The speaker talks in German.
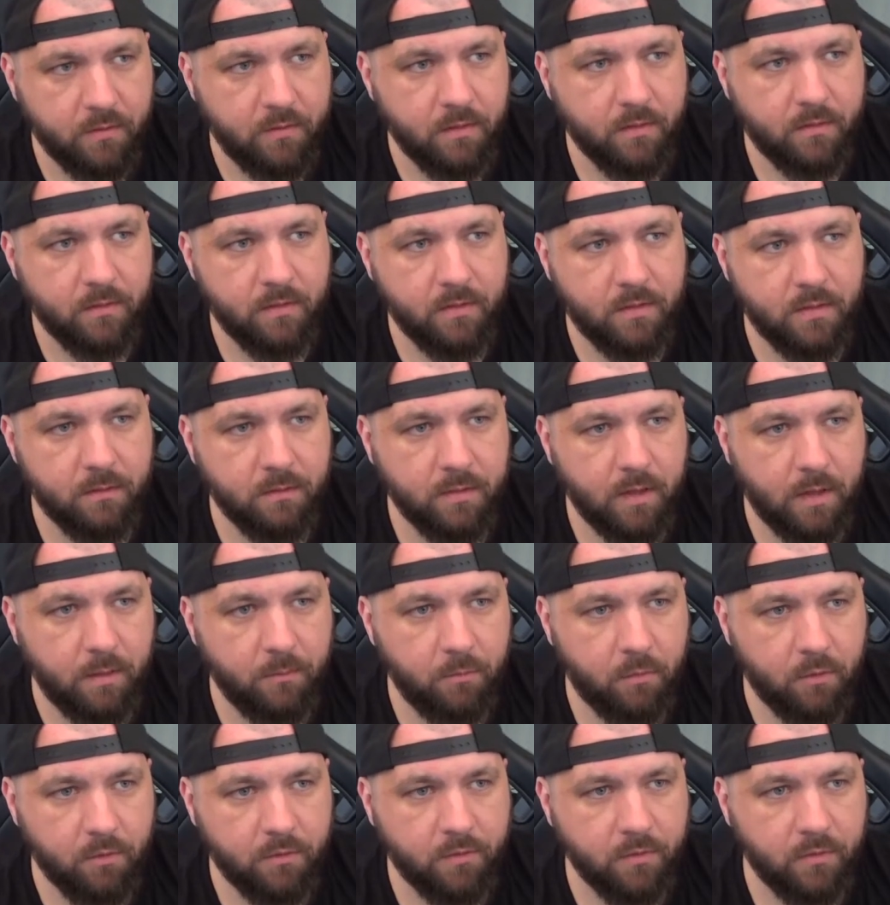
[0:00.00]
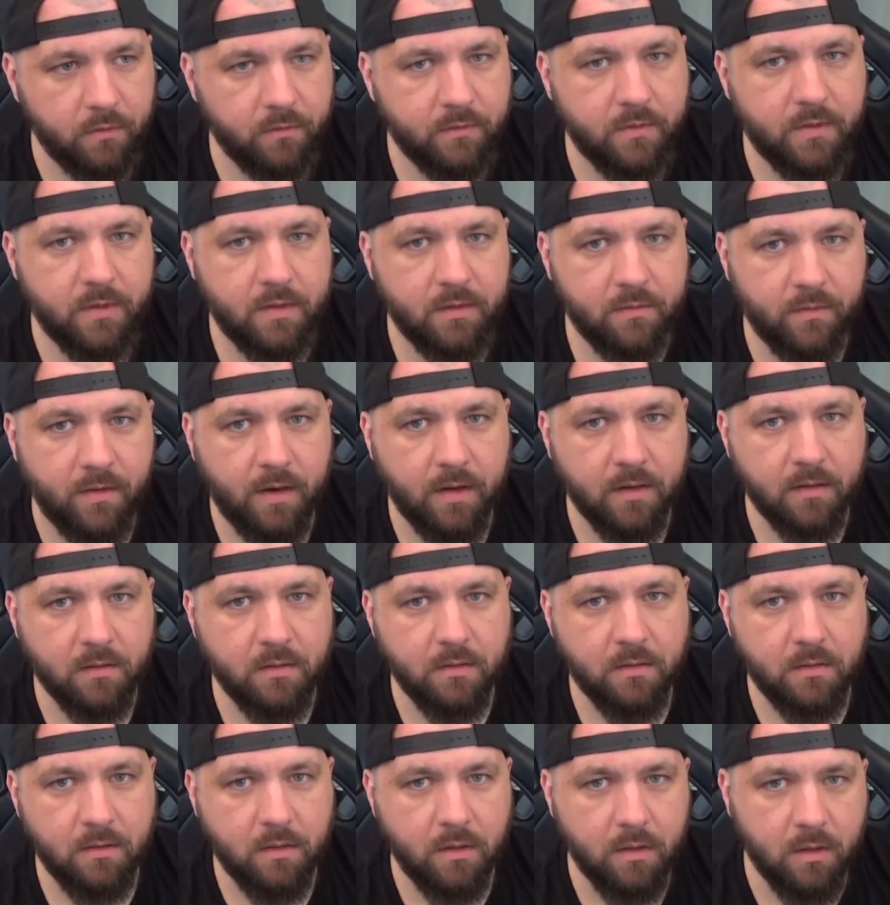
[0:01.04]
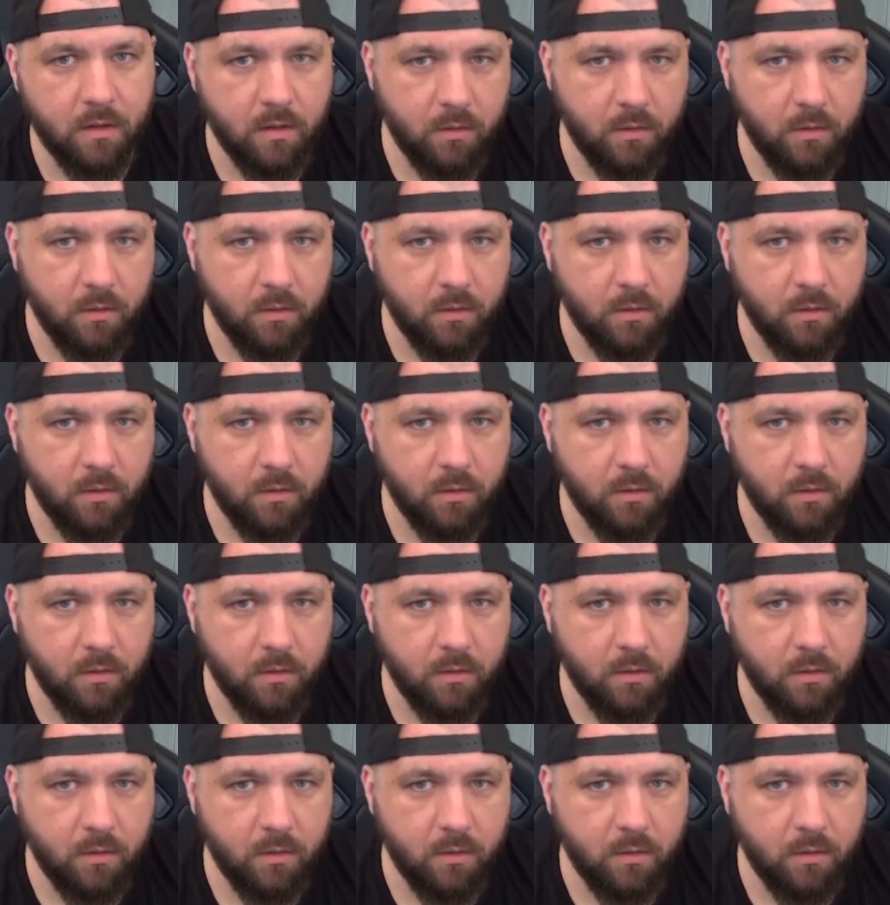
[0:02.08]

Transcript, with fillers: Das sind die drei Boxen, auf die ich warte.